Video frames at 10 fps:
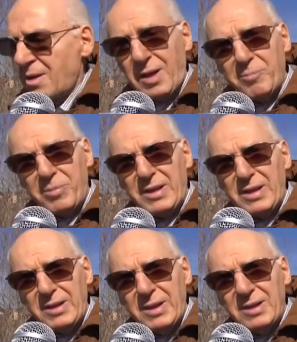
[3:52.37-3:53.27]

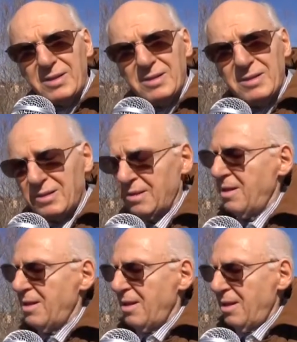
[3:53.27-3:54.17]
Campanini,
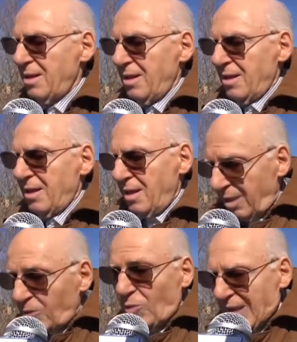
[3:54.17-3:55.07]

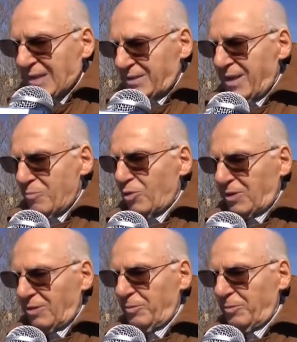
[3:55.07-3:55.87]
il quale si è molto